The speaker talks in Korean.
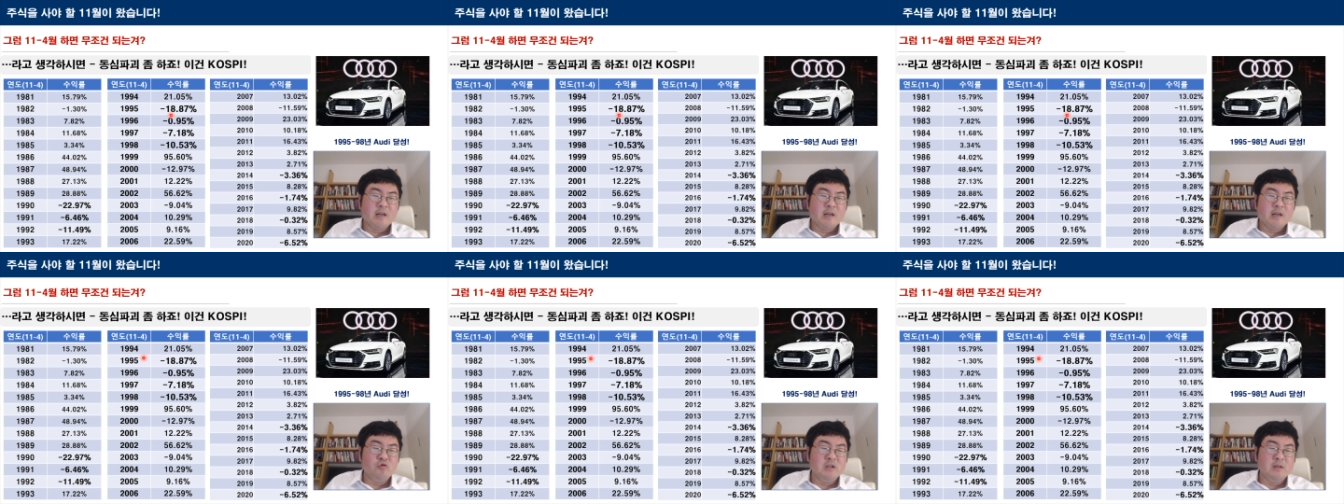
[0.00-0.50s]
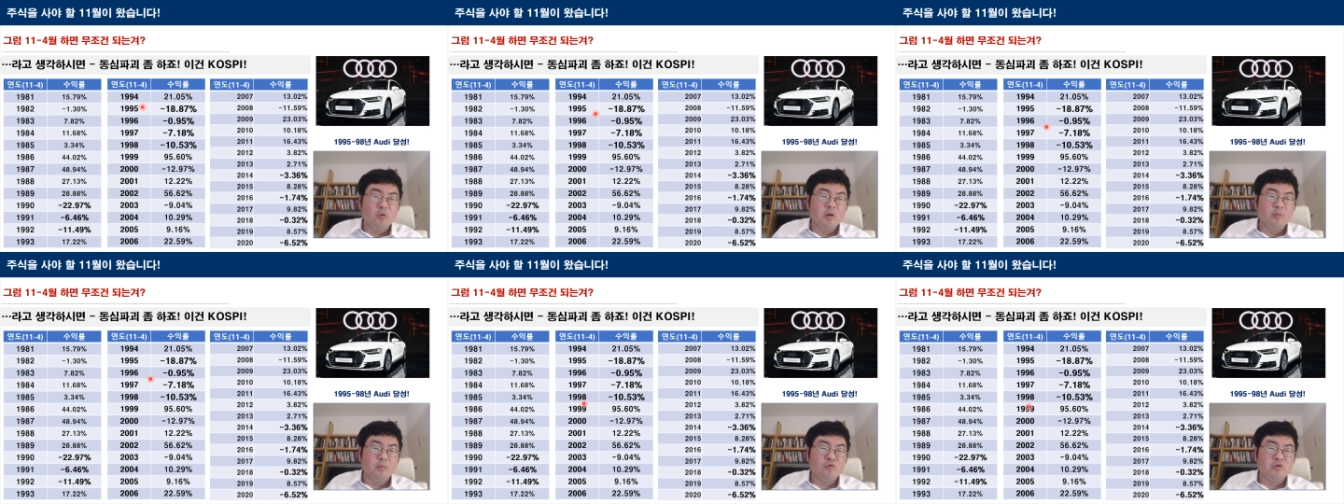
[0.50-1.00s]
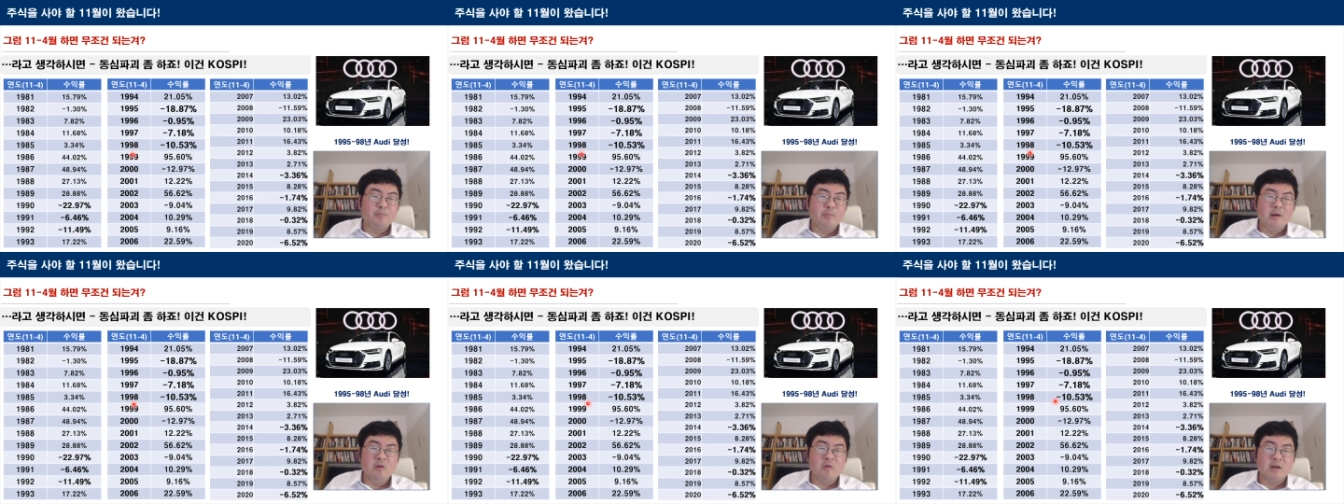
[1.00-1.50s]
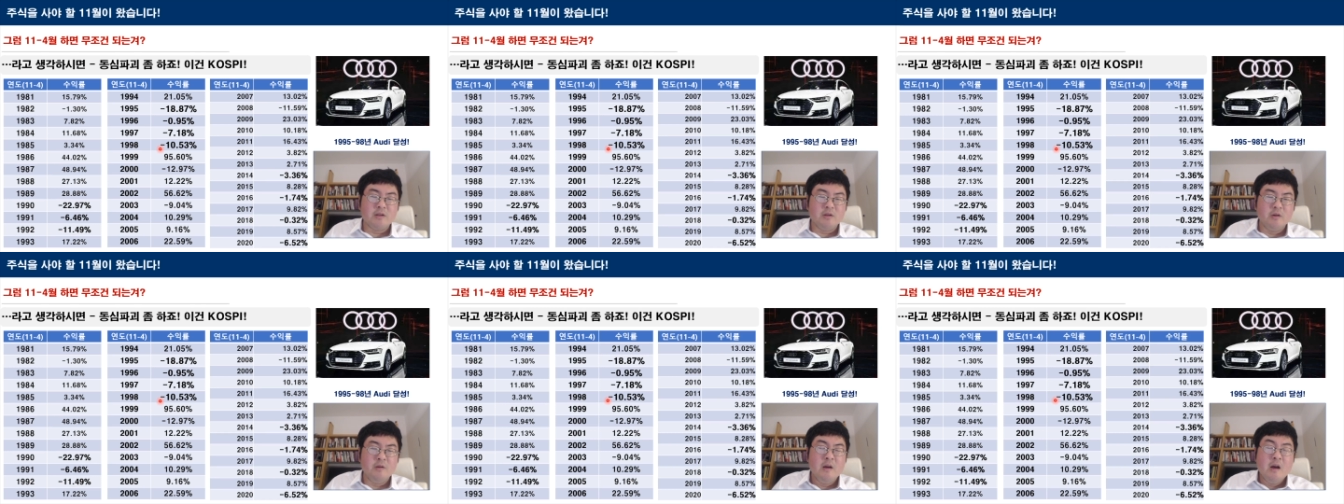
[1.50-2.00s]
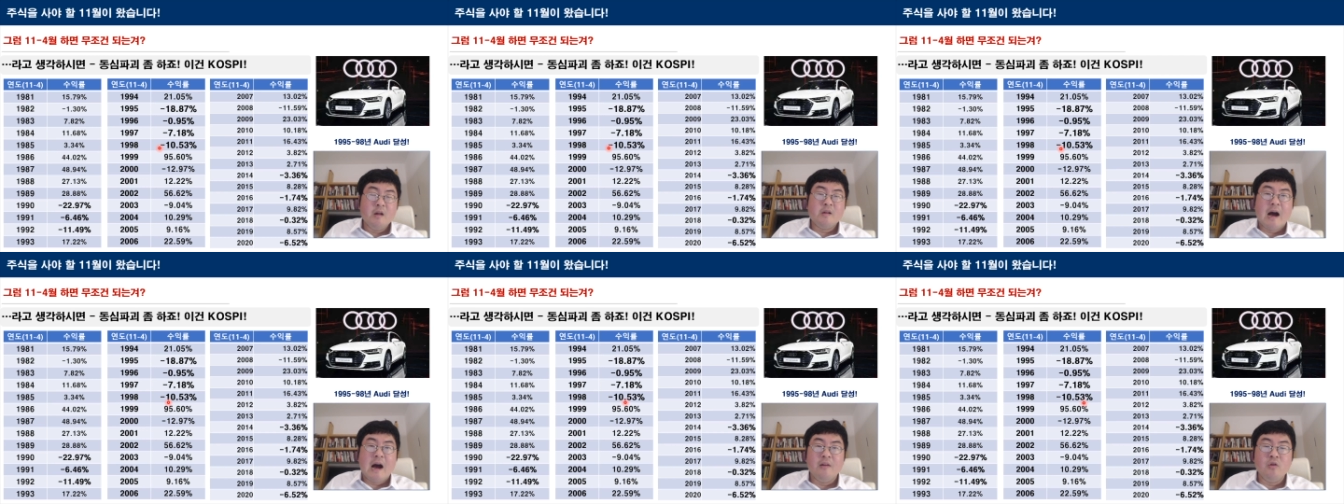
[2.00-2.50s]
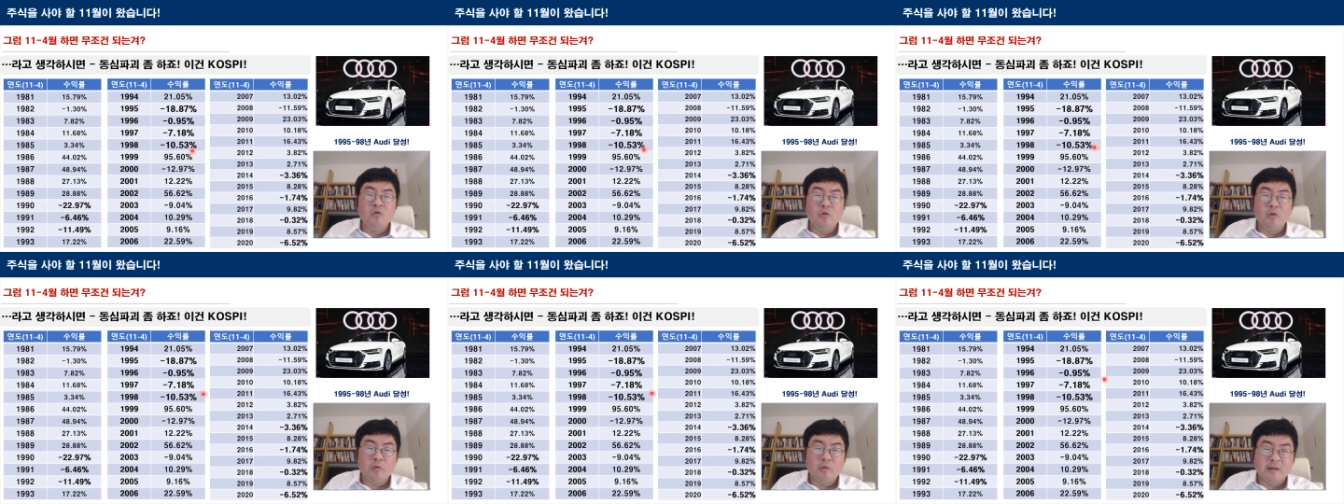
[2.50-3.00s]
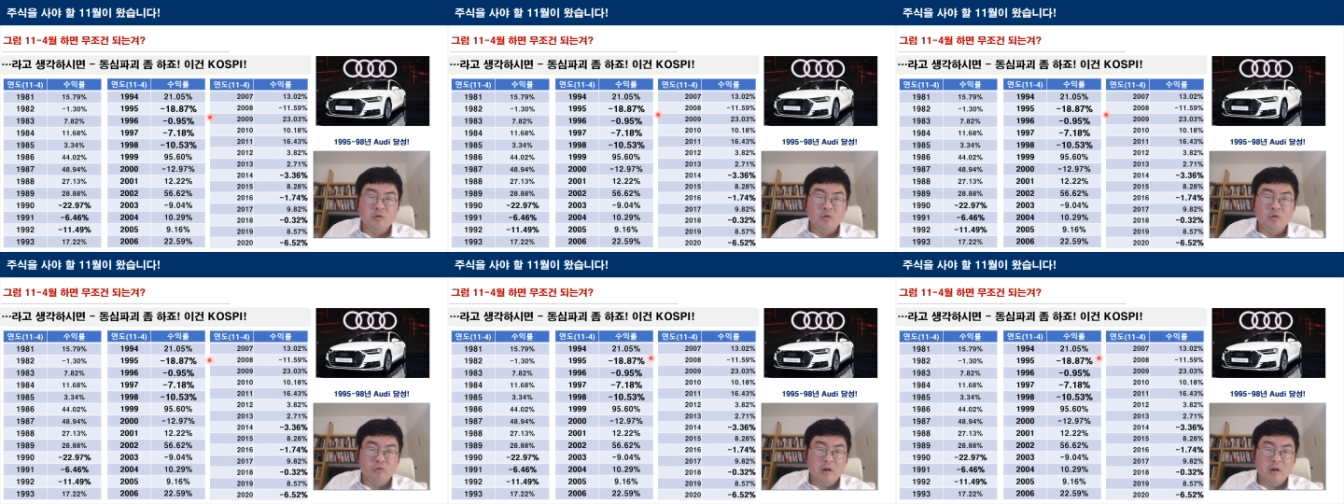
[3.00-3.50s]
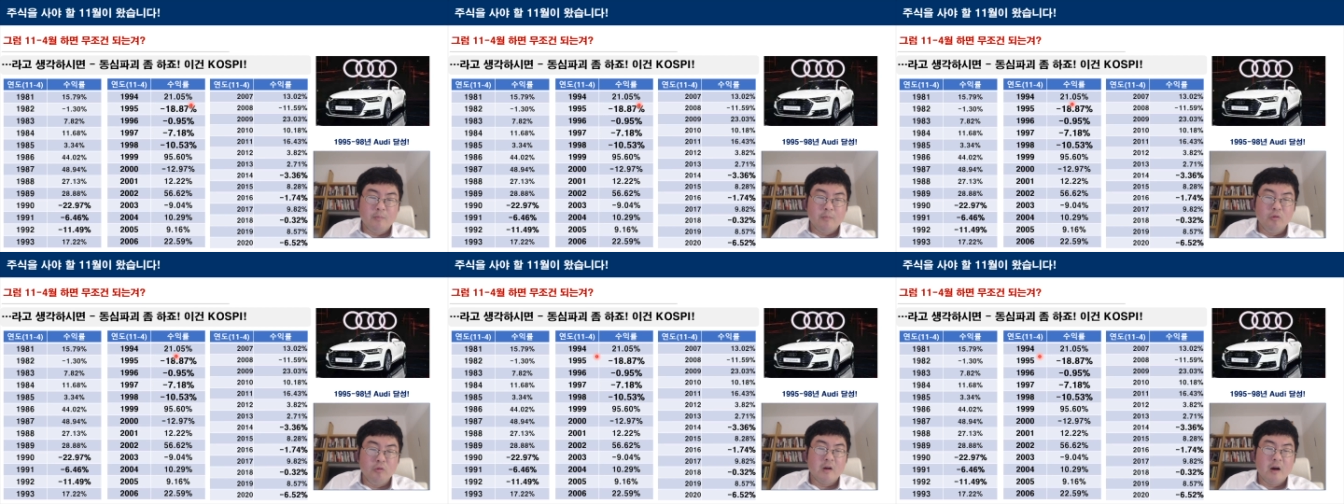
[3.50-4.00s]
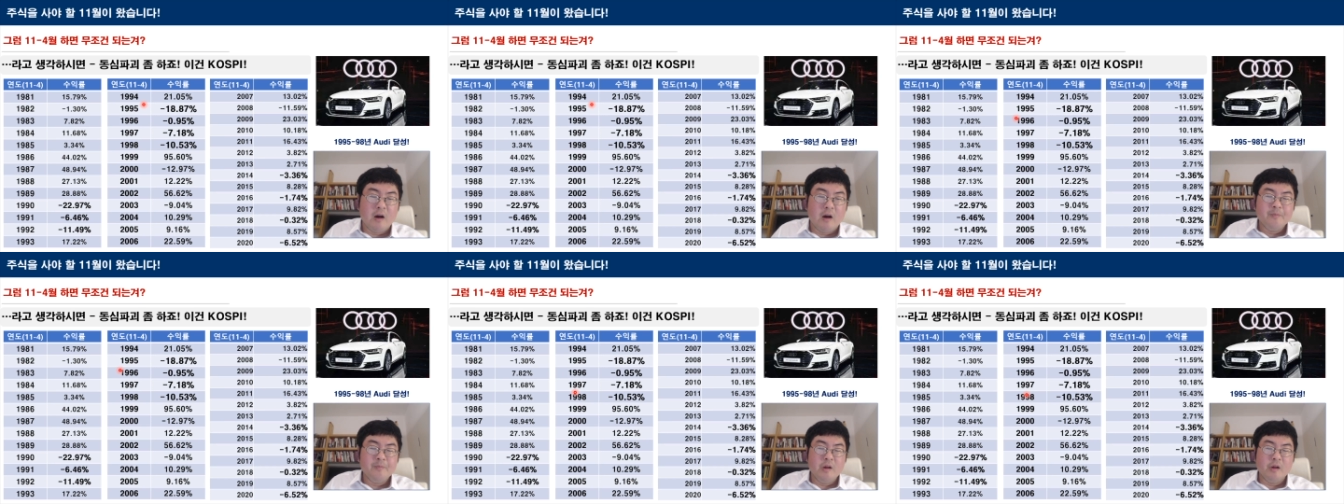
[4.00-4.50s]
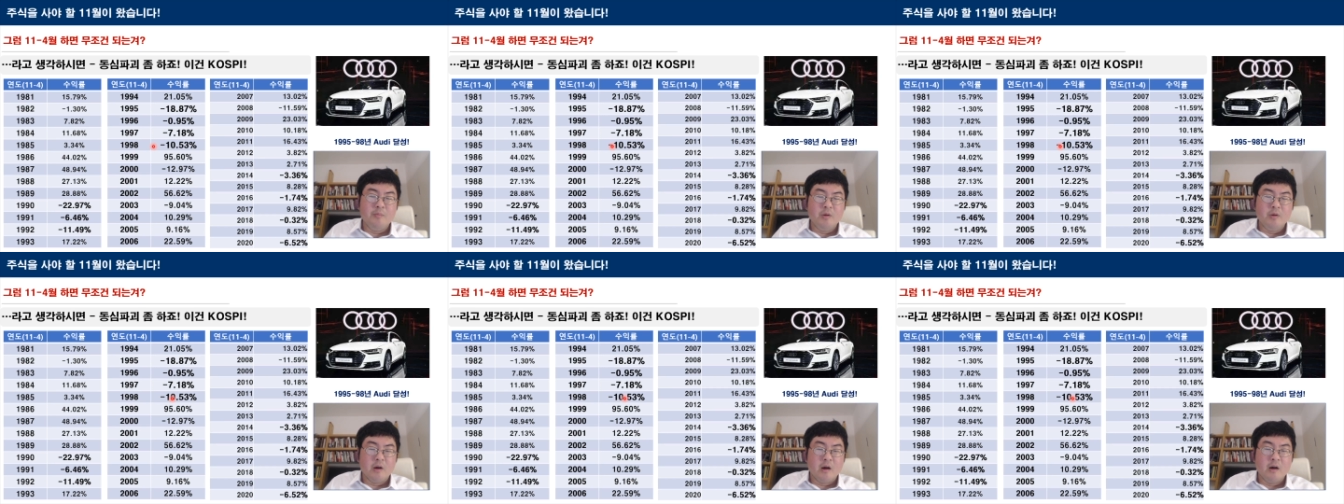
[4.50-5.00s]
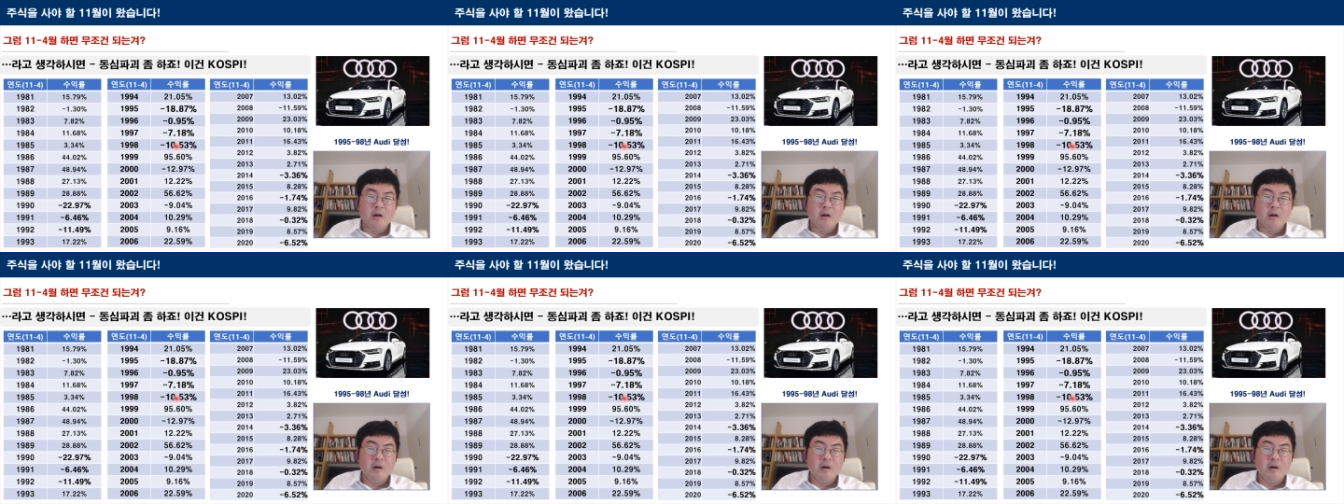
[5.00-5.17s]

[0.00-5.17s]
95년부터 98년까지는 4년 연속 깨진 것도 이렇게 볼 수가 있습니다.